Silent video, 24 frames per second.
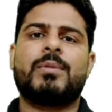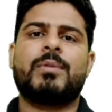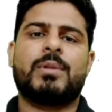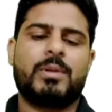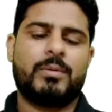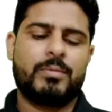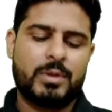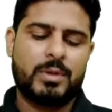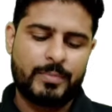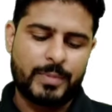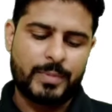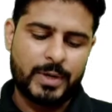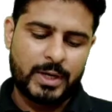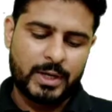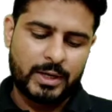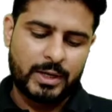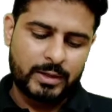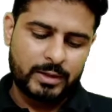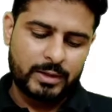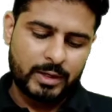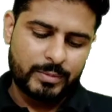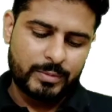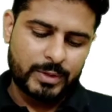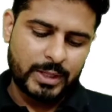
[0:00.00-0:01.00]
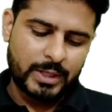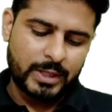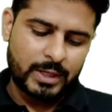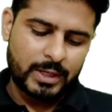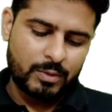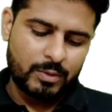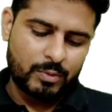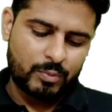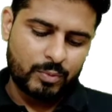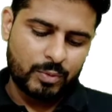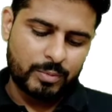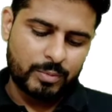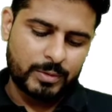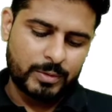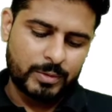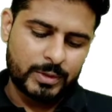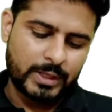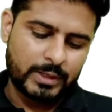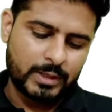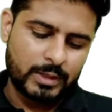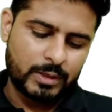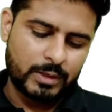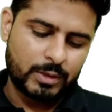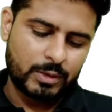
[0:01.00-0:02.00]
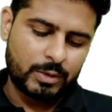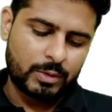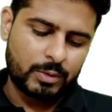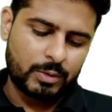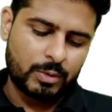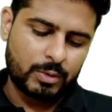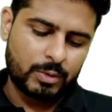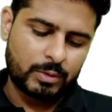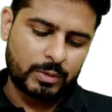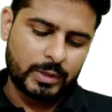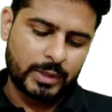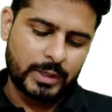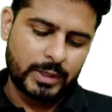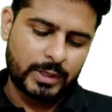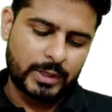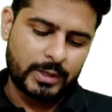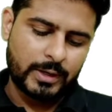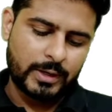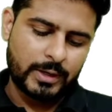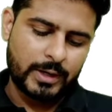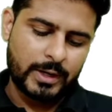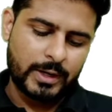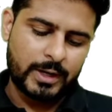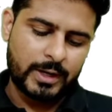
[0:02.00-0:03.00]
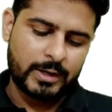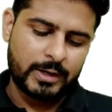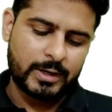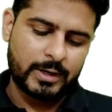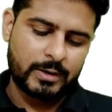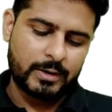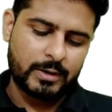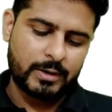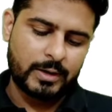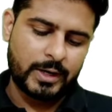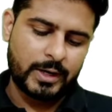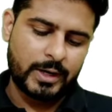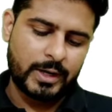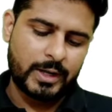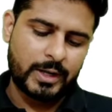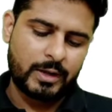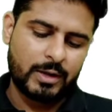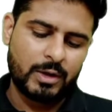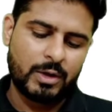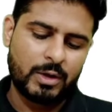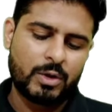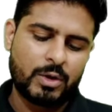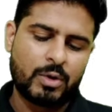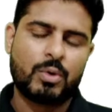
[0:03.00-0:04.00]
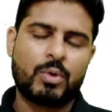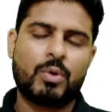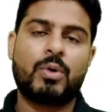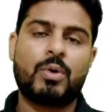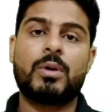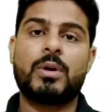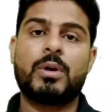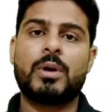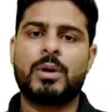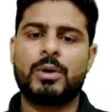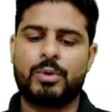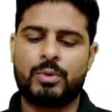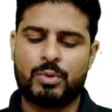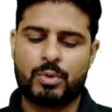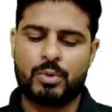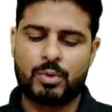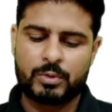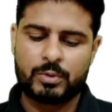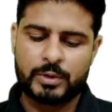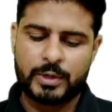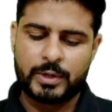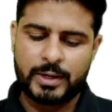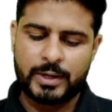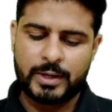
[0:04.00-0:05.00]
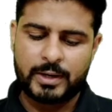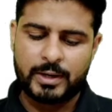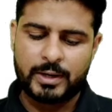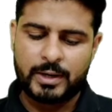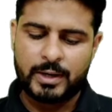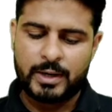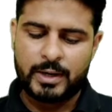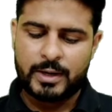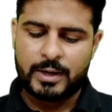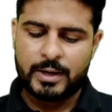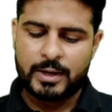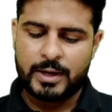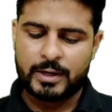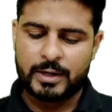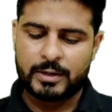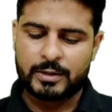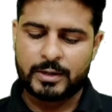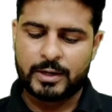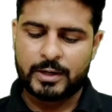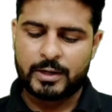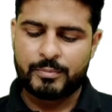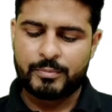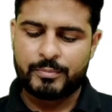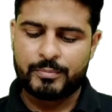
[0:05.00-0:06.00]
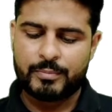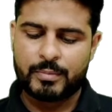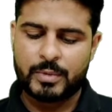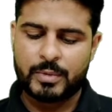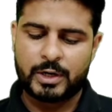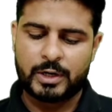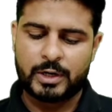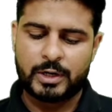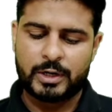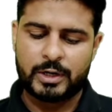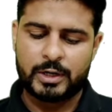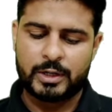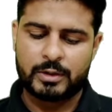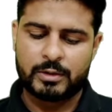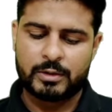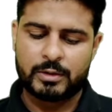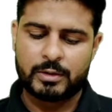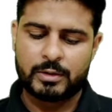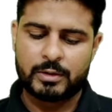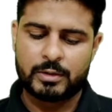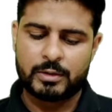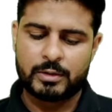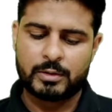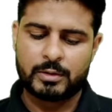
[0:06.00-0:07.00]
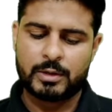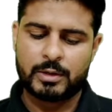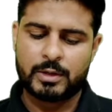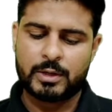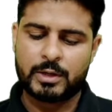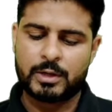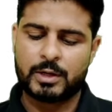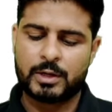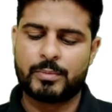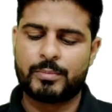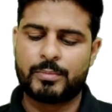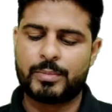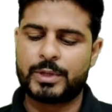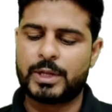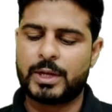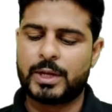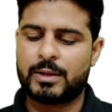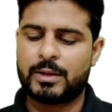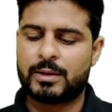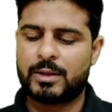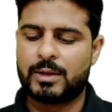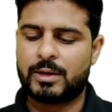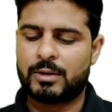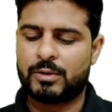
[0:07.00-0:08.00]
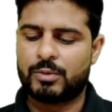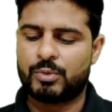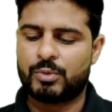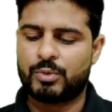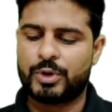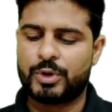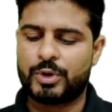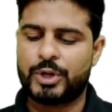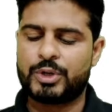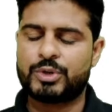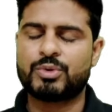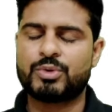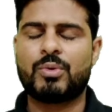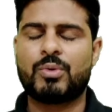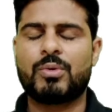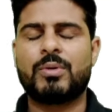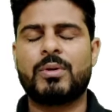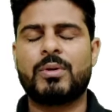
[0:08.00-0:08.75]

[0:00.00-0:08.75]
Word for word: में सबसे पहले किसने बताया वो बताया था डॉक्टर एडगर रे और डॉक्टर हेक्टर मार्टिनेज कब बताया था उन्नीस